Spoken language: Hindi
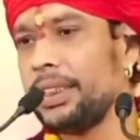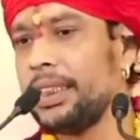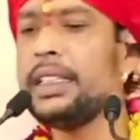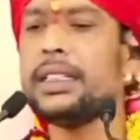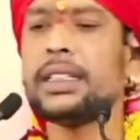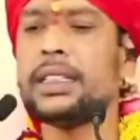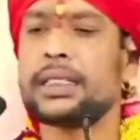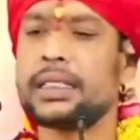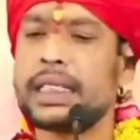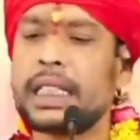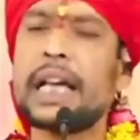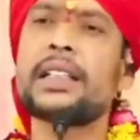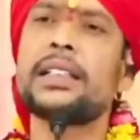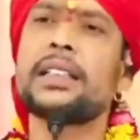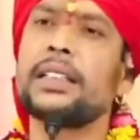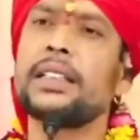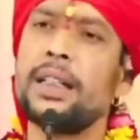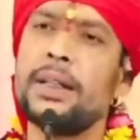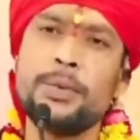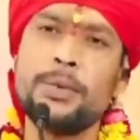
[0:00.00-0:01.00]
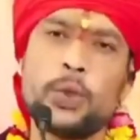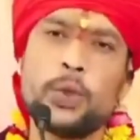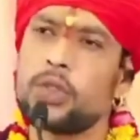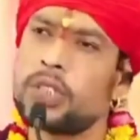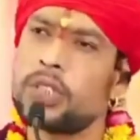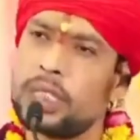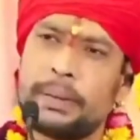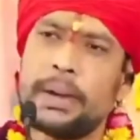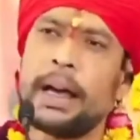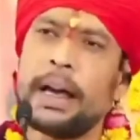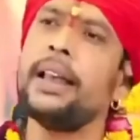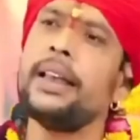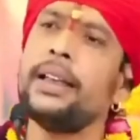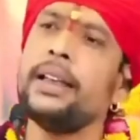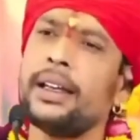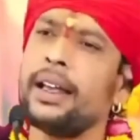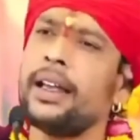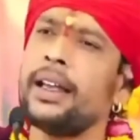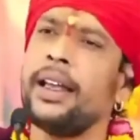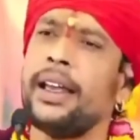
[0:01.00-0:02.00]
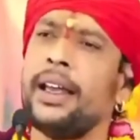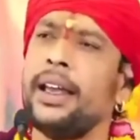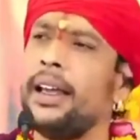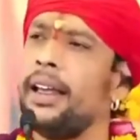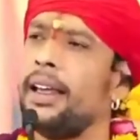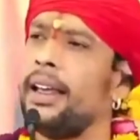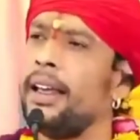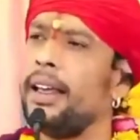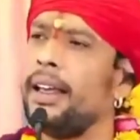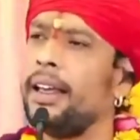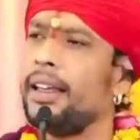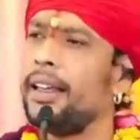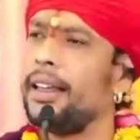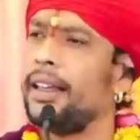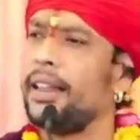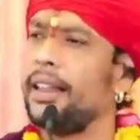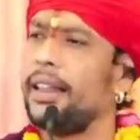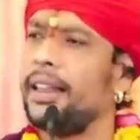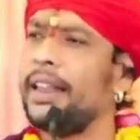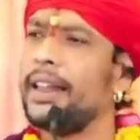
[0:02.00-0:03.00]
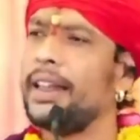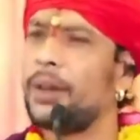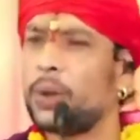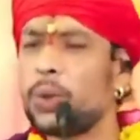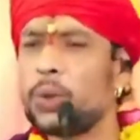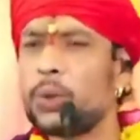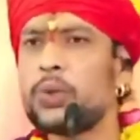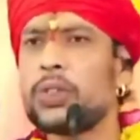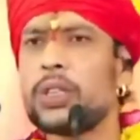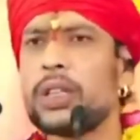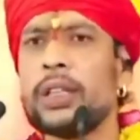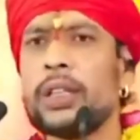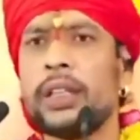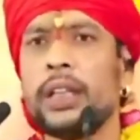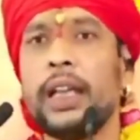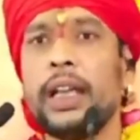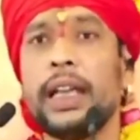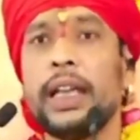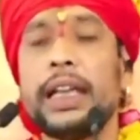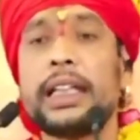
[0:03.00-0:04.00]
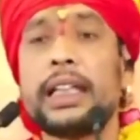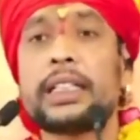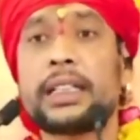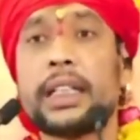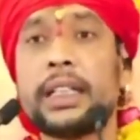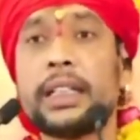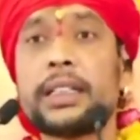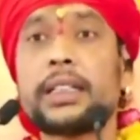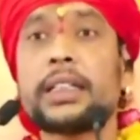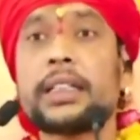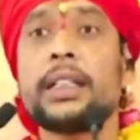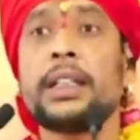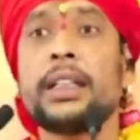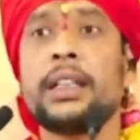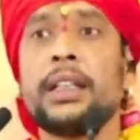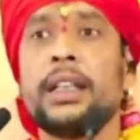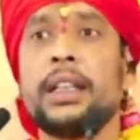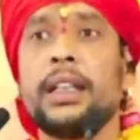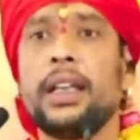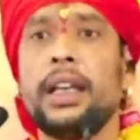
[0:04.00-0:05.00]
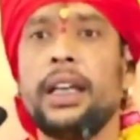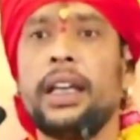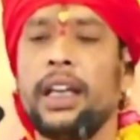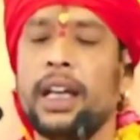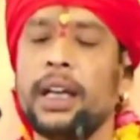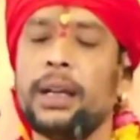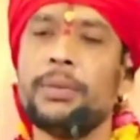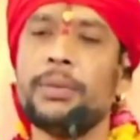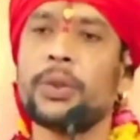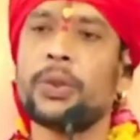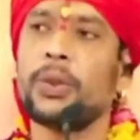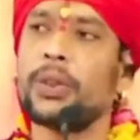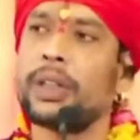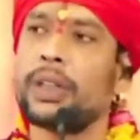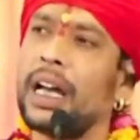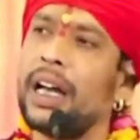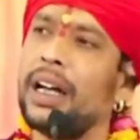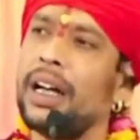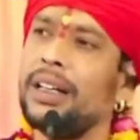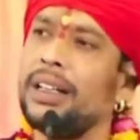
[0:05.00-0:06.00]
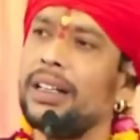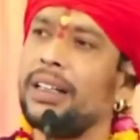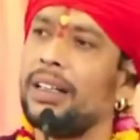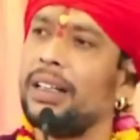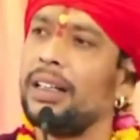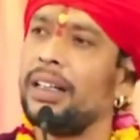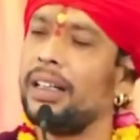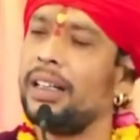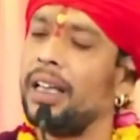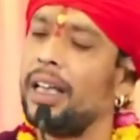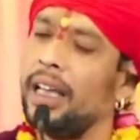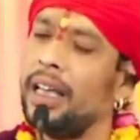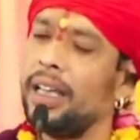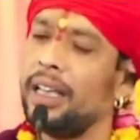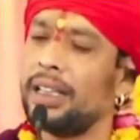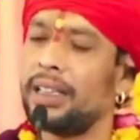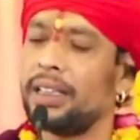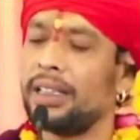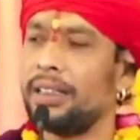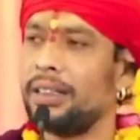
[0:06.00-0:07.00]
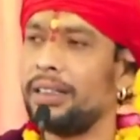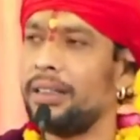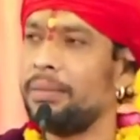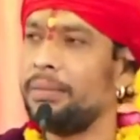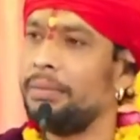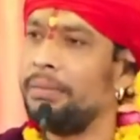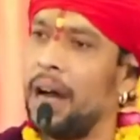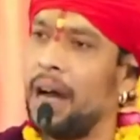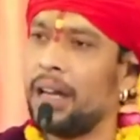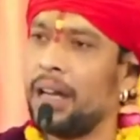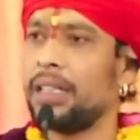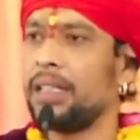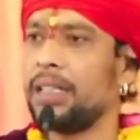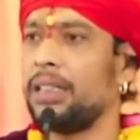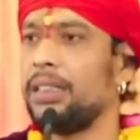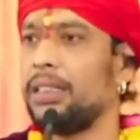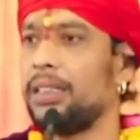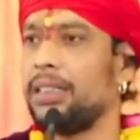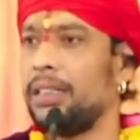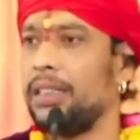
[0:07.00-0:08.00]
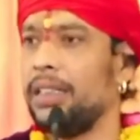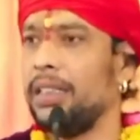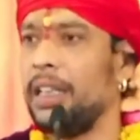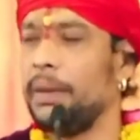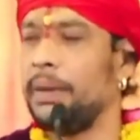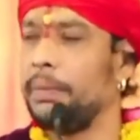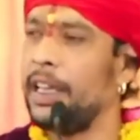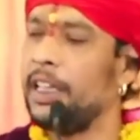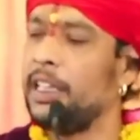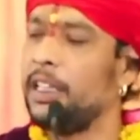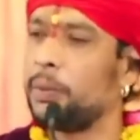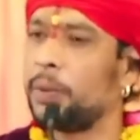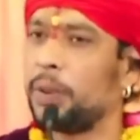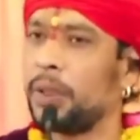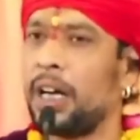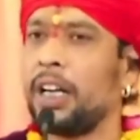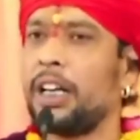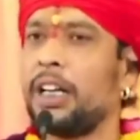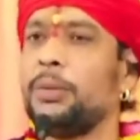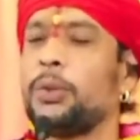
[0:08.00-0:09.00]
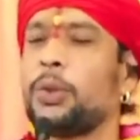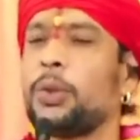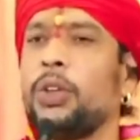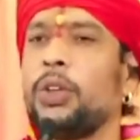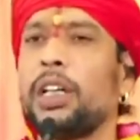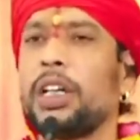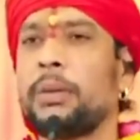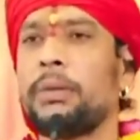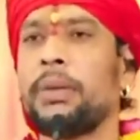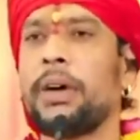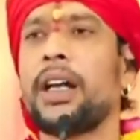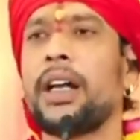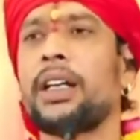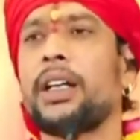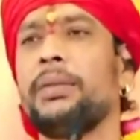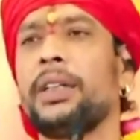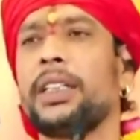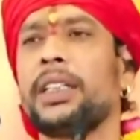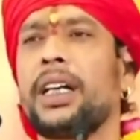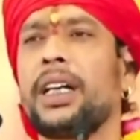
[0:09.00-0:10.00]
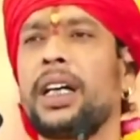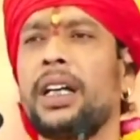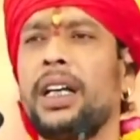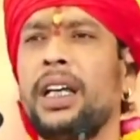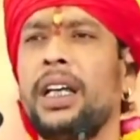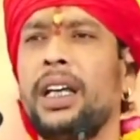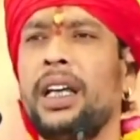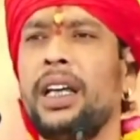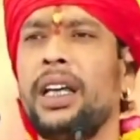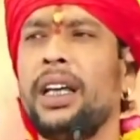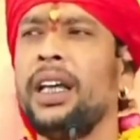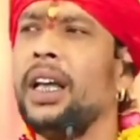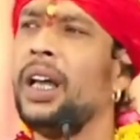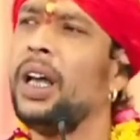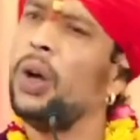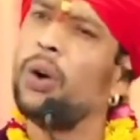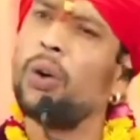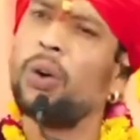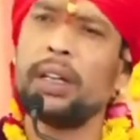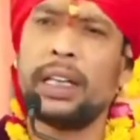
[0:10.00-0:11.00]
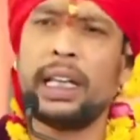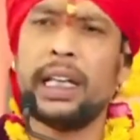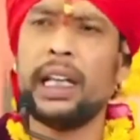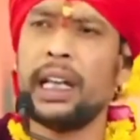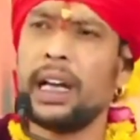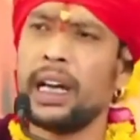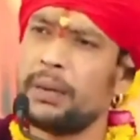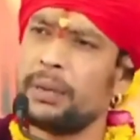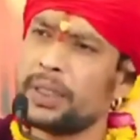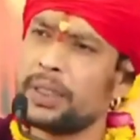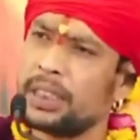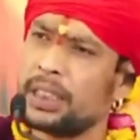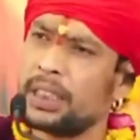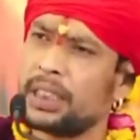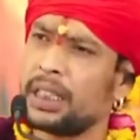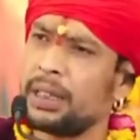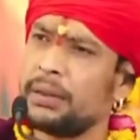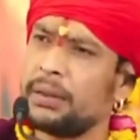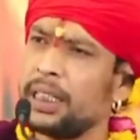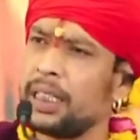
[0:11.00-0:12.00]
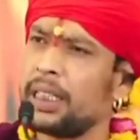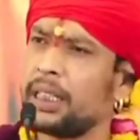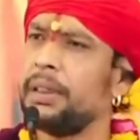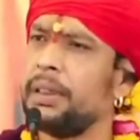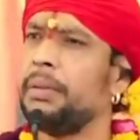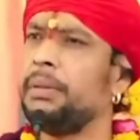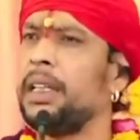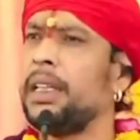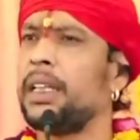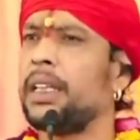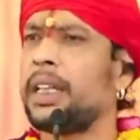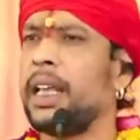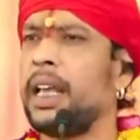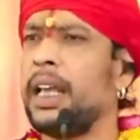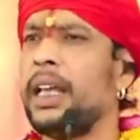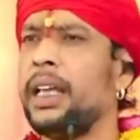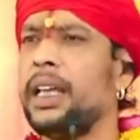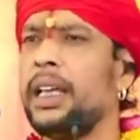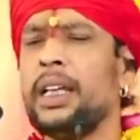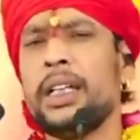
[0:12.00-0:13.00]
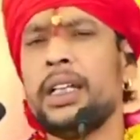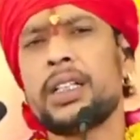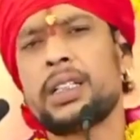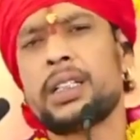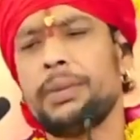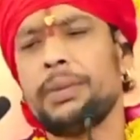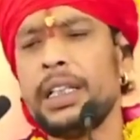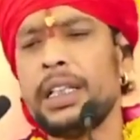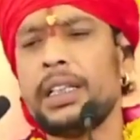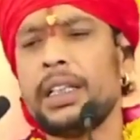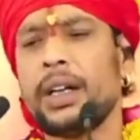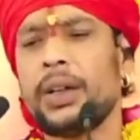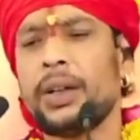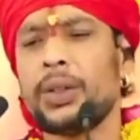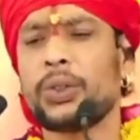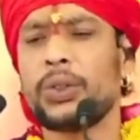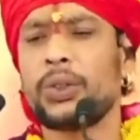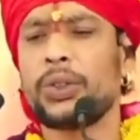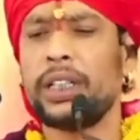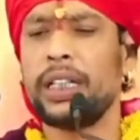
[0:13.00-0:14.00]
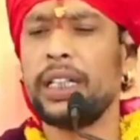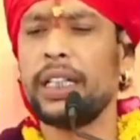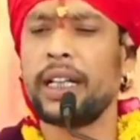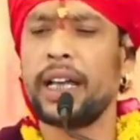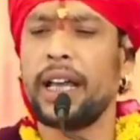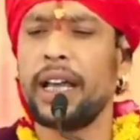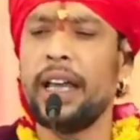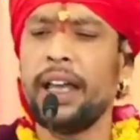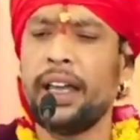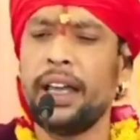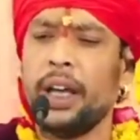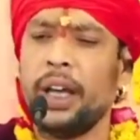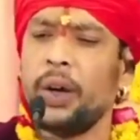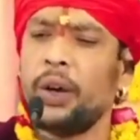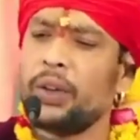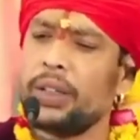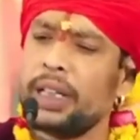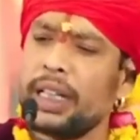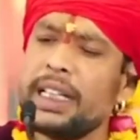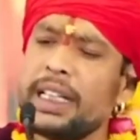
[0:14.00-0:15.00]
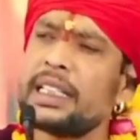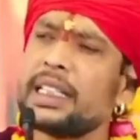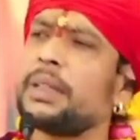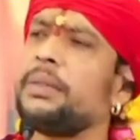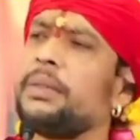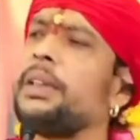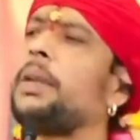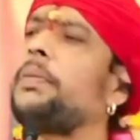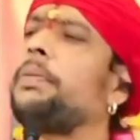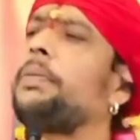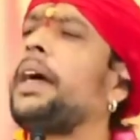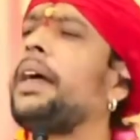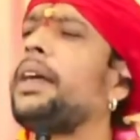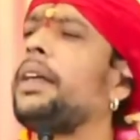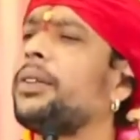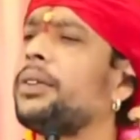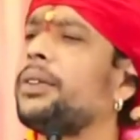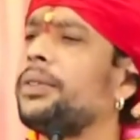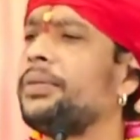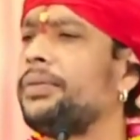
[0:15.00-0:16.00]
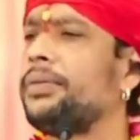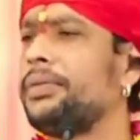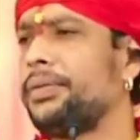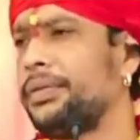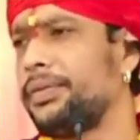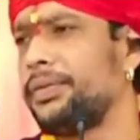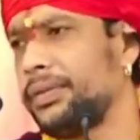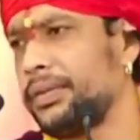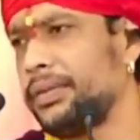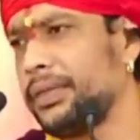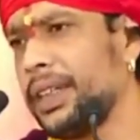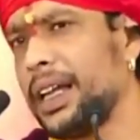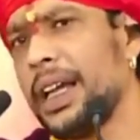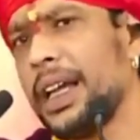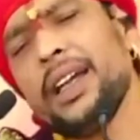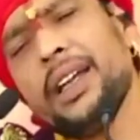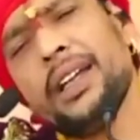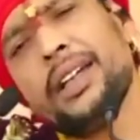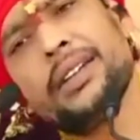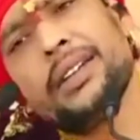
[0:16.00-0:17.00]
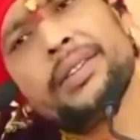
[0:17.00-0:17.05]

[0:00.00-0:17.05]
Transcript: ये शास्त्र हमको संभाल ही रहे ये गुरुजन ये संतजन ये हमको क्या एक मार्ग ये वेद पुराण हमको एक मार्ग बता रहे हैं और ये अवसर कभी कभी मिलते हैं समझ जाओ तो ठीक है और नहीं समझ पाए तो गए